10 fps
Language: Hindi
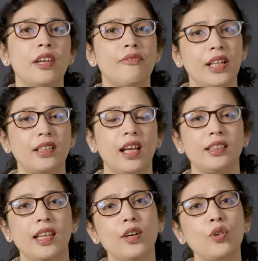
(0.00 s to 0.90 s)
इफेक्ट
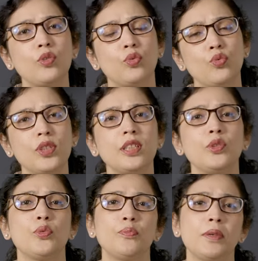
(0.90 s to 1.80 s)
आता है और दूसरी
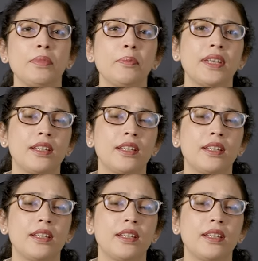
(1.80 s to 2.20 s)
ट्यूब में भी